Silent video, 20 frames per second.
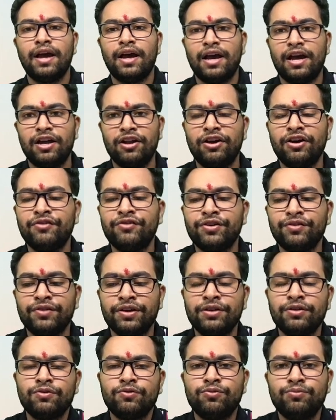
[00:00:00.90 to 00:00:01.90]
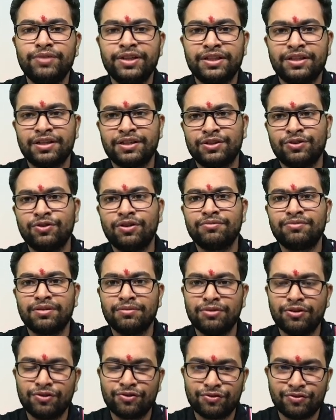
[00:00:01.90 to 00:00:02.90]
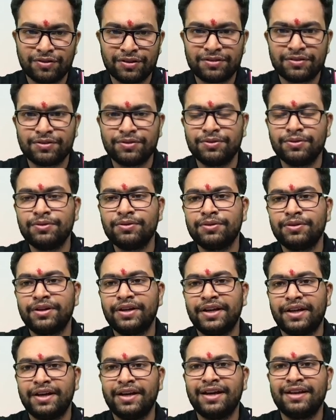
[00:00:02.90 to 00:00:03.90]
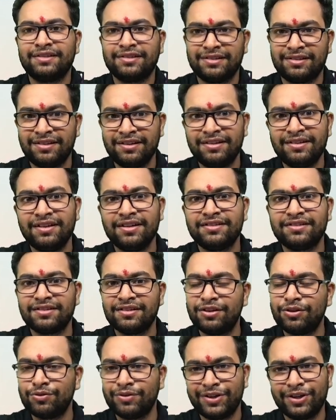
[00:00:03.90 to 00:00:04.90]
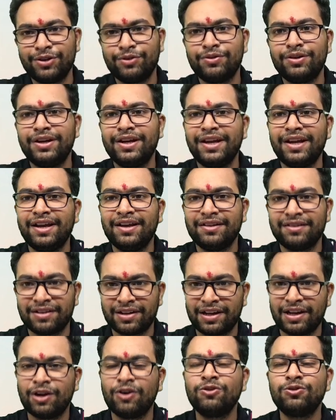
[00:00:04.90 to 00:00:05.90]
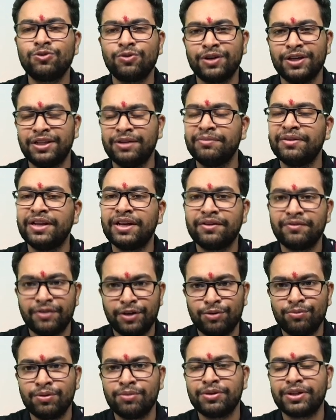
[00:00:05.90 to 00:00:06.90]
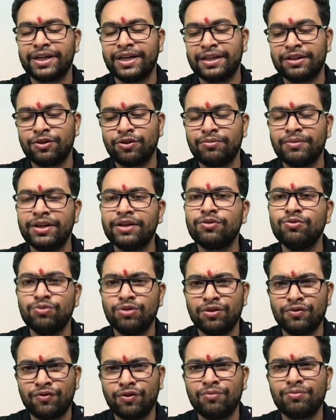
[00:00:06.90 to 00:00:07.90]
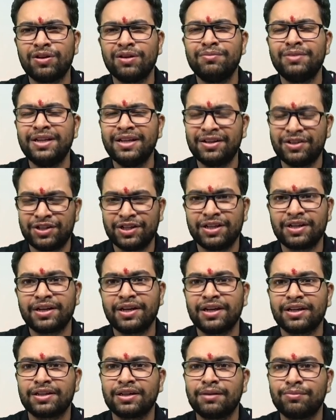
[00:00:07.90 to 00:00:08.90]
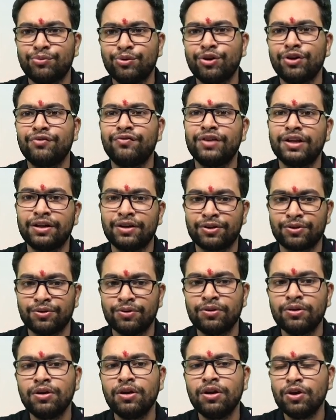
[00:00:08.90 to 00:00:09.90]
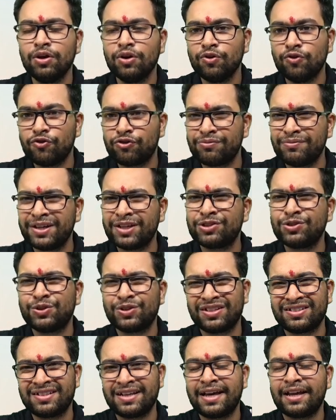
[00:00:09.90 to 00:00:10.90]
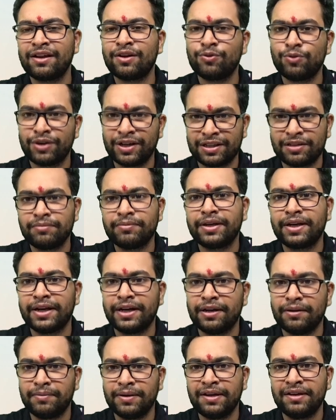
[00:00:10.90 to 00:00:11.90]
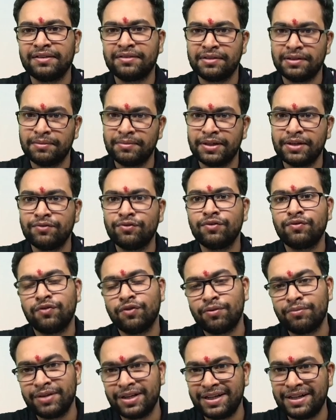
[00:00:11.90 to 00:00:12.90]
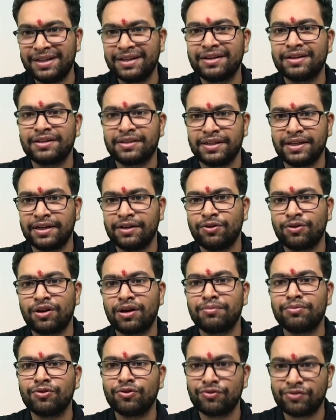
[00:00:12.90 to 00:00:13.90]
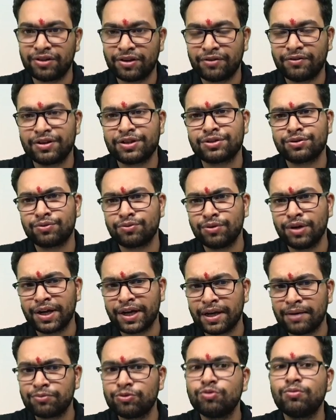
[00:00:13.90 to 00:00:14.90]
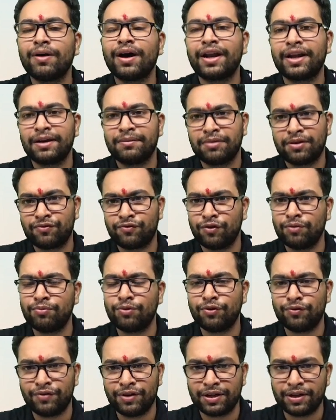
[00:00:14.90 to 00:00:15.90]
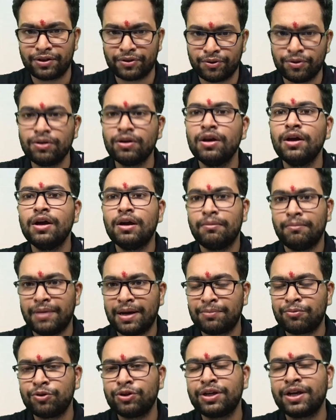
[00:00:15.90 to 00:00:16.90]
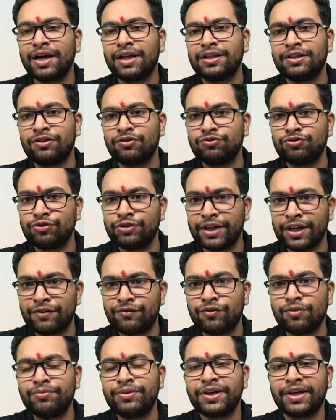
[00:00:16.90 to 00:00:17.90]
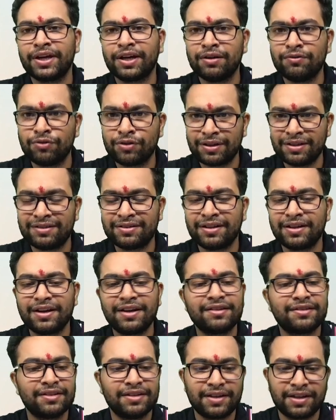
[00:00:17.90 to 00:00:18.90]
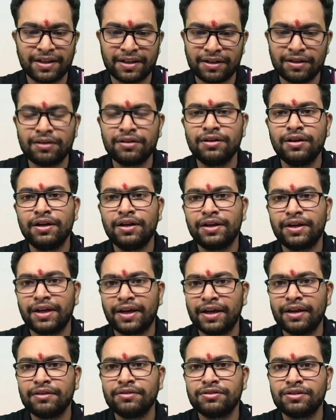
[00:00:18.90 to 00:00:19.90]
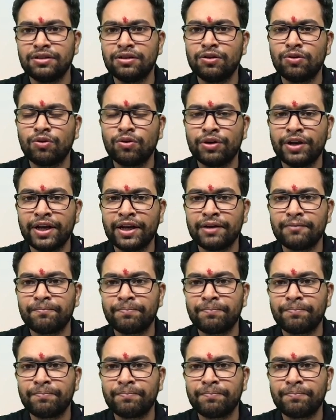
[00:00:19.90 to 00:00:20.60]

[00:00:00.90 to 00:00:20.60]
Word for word: हेलो एवरीवन उम्मीद करता हूँ आप सभी लोग स्वस्थ हो ठीक है एस एस सी सी एच एस एल ट्वेंटी ट्वेंटी की आंसर क्या आउट हो गई थी मैंने एक वीडियो में बताया था और मैंने गूगल फॉर्म का भी लिंक शेयर किया था आपको कि फिल कर दो उसमें एक छोटा सा एरर हो गया था मेरे एंड पे इसलिए मैंने वो फॉर्म डिलीट कर दिया है और आप लोगों से रिक्वेस्ट करूंगा कि आप दोबारा एक बार फॉर्म को फिल कर दो मैं आपको दिखा देता हूँ जो नया फॉर्म दिखेगा वो किस तरीके से दिखेगा ठीक है जिन लोगों ने